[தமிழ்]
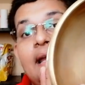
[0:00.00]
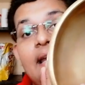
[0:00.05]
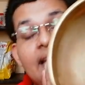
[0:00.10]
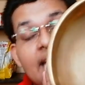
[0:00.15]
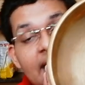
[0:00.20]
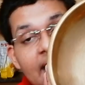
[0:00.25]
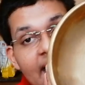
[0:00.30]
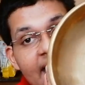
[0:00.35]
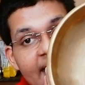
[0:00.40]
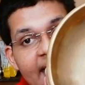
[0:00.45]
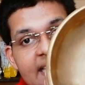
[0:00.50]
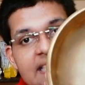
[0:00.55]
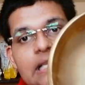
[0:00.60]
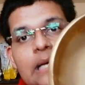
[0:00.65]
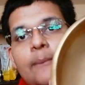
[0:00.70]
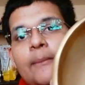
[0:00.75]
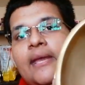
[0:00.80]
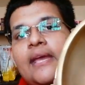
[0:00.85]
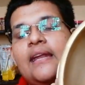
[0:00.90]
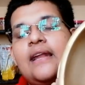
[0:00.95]
இதில் நீங்கள்
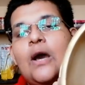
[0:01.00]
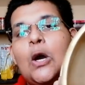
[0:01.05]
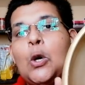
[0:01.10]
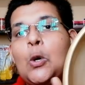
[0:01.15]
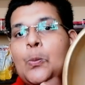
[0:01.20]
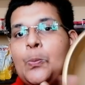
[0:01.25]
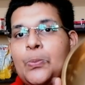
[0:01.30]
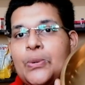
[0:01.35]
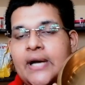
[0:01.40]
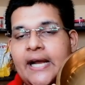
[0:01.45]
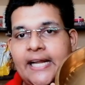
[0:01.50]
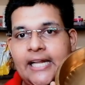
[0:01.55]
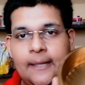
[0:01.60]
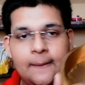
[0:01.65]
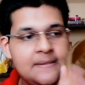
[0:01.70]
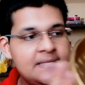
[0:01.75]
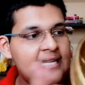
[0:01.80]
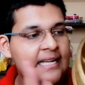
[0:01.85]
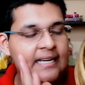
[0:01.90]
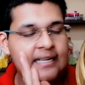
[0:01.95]
சமைக்கலாம் உப்பு
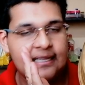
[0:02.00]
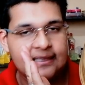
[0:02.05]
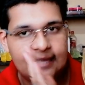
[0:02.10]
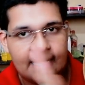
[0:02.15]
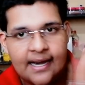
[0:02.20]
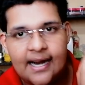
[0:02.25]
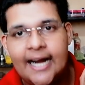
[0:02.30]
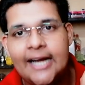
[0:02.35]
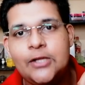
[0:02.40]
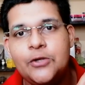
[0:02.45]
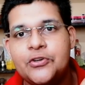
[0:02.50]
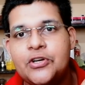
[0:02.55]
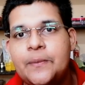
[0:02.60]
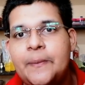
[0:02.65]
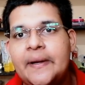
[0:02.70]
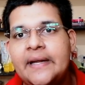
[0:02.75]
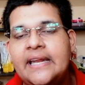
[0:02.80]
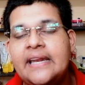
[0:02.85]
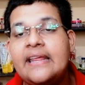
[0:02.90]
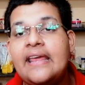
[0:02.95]
ஐட்டம்ஸ் தான் இல்லை தக்காளி தொக்க
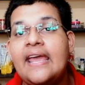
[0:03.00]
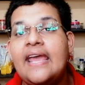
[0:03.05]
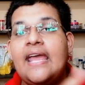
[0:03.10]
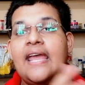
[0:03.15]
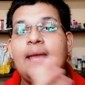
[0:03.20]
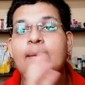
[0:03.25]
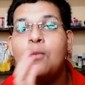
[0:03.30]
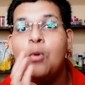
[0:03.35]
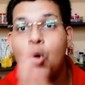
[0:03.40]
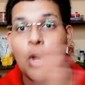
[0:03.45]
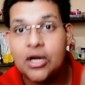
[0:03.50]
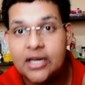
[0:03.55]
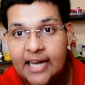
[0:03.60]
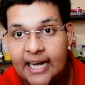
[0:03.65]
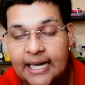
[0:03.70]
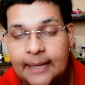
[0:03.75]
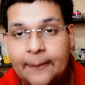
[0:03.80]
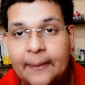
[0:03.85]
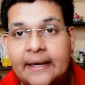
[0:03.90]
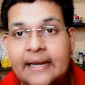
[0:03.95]
பண்ணியிருக்கேன்
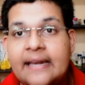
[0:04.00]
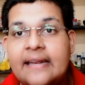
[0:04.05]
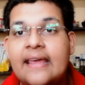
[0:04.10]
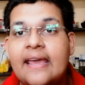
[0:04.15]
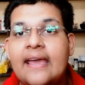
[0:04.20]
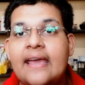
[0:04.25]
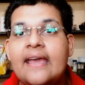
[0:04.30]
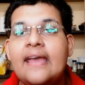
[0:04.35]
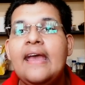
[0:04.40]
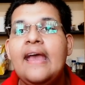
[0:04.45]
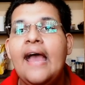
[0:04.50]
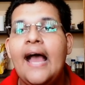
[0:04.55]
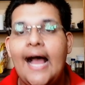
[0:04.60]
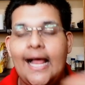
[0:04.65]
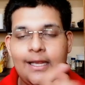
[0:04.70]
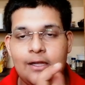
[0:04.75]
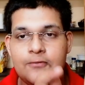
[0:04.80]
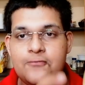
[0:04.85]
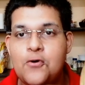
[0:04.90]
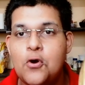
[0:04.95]
மோர்கலி பண்ணியிருக்கேன்
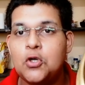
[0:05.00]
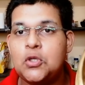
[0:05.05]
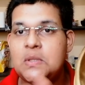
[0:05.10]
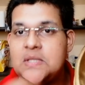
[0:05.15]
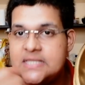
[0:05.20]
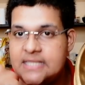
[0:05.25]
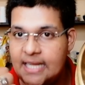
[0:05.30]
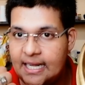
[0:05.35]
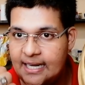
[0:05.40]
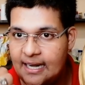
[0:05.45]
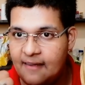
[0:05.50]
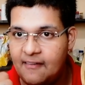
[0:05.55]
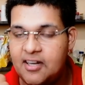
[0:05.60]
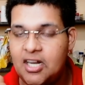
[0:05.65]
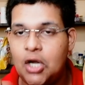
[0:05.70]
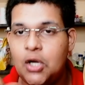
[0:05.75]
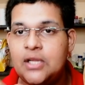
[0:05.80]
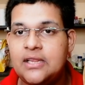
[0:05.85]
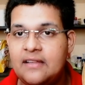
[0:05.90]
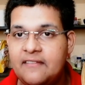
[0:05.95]
அதை ஃபோட்டோஸ் தான் நான்
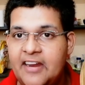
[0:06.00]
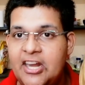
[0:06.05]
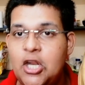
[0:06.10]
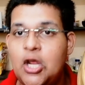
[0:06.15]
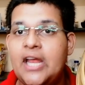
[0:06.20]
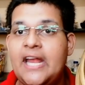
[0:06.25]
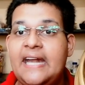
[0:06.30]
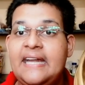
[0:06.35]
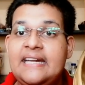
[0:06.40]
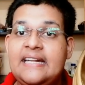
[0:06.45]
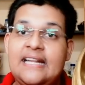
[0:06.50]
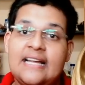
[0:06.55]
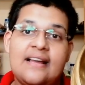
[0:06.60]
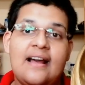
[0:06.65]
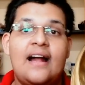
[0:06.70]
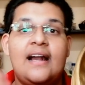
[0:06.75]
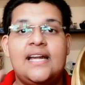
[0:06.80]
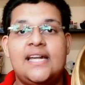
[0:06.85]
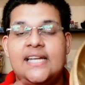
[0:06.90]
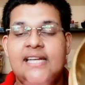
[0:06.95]
வேணாலும் இந்த வீடியோ எண்டில்
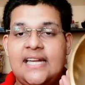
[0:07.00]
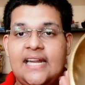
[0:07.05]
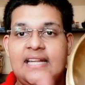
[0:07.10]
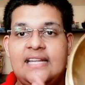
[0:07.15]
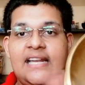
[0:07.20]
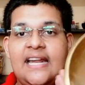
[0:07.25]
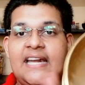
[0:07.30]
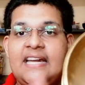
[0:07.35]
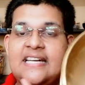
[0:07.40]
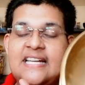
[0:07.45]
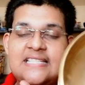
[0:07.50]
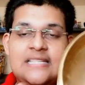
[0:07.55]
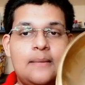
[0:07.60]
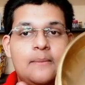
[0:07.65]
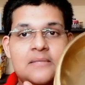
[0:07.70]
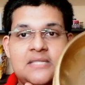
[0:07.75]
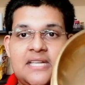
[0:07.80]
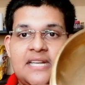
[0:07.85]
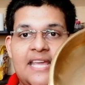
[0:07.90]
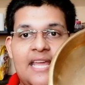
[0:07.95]
காட்டுறேன் நான் இதில் என்னென்ன
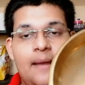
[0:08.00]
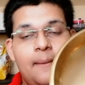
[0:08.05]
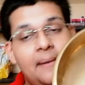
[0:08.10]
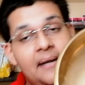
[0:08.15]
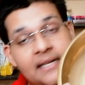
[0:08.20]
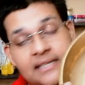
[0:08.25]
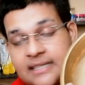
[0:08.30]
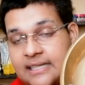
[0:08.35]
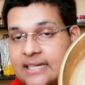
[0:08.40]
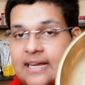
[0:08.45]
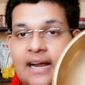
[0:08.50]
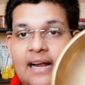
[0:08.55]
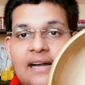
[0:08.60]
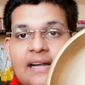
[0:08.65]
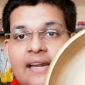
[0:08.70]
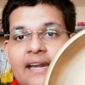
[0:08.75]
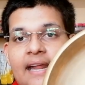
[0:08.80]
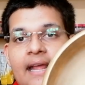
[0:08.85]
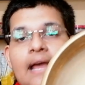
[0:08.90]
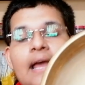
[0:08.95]
சமைச்சிருக்கேன் அப்படின்றத நான்
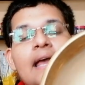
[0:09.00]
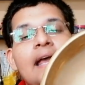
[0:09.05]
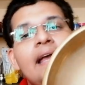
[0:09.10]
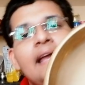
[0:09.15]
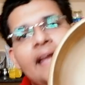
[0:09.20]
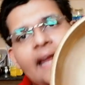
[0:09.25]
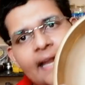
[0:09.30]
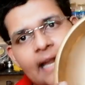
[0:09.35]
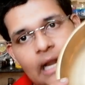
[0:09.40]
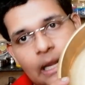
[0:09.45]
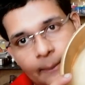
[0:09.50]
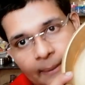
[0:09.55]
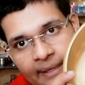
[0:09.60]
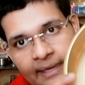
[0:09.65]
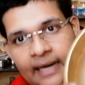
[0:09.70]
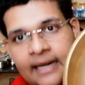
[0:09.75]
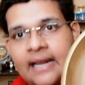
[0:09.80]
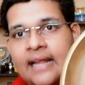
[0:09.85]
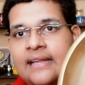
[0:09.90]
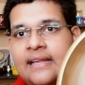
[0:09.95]
காட்டுறேன் எல்லாமே
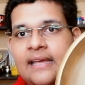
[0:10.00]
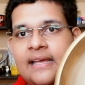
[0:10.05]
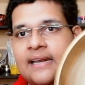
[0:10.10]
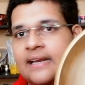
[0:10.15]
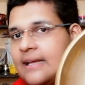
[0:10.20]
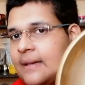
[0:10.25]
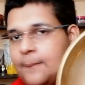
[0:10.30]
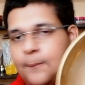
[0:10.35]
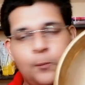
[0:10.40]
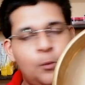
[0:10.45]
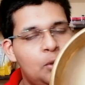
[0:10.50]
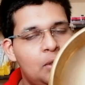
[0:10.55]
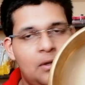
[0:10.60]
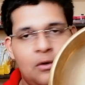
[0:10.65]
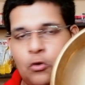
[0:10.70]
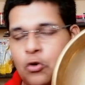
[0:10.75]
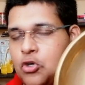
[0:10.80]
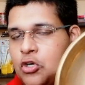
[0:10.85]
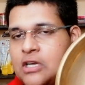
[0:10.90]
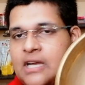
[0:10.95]
நல்லா தான் இருக்குது
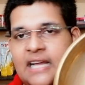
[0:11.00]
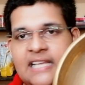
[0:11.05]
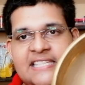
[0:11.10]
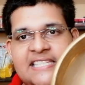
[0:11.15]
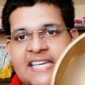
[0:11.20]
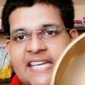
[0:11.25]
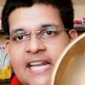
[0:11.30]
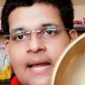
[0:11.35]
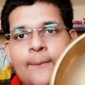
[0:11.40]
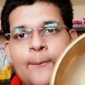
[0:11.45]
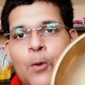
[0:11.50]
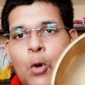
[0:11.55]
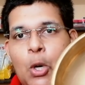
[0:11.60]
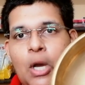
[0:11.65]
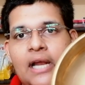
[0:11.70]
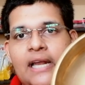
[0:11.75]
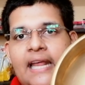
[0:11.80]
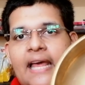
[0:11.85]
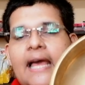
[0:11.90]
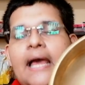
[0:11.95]
ஒன்றும் கட்சியெல்லாம்
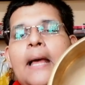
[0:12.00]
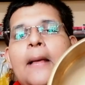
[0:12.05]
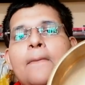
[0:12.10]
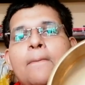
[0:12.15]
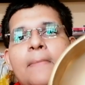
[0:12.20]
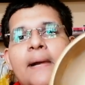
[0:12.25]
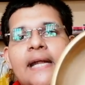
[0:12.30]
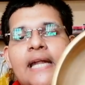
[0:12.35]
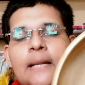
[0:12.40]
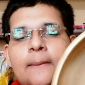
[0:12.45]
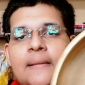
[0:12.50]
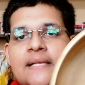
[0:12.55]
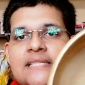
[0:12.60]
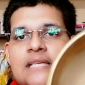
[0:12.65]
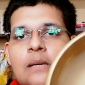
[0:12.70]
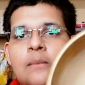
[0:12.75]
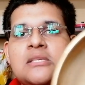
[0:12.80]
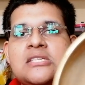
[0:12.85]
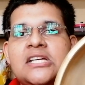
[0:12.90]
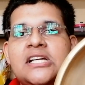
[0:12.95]
போகலை பட் நம்ம
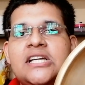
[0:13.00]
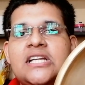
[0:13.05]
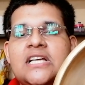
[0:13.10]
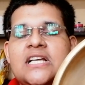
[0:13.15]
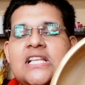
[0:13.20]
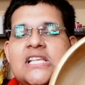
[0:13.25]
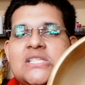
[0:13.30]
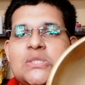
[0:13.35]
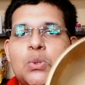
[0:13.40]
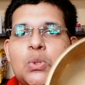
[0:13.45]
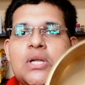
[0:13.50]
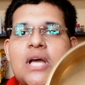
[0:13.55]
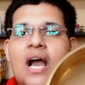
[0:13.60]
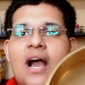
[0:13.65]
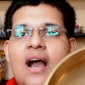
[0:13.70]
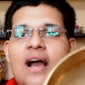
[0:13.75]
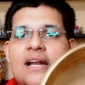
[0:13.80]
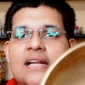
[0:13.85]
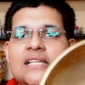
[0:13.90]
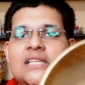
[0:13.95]
சமைச்சிட்டு இந்த சூடு
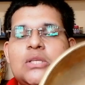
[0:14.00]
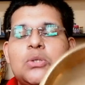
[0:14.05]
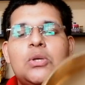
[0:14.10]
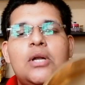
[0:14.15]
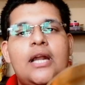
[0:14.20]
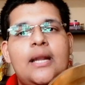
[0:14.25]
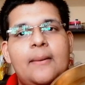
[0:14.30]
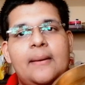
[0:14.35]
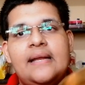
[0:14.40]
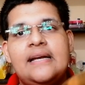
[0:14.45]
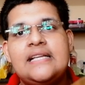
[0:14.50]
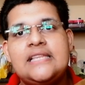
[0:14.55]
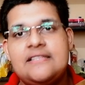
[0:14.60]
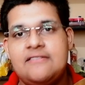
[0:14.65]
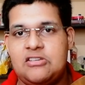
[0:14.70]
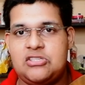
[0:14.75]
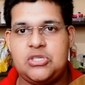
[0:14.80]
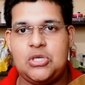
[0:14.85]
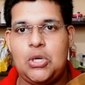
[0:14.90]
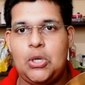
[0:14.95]
ஆறுறதுக்குள்ள நம்ம எடுத்து
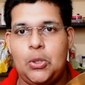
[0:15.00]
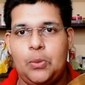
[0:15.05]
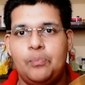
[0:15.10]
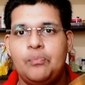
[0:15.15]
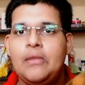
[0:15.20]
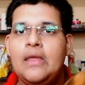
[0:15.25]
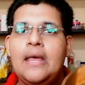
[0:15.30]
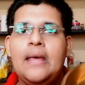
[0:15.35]
வச்சிடணும்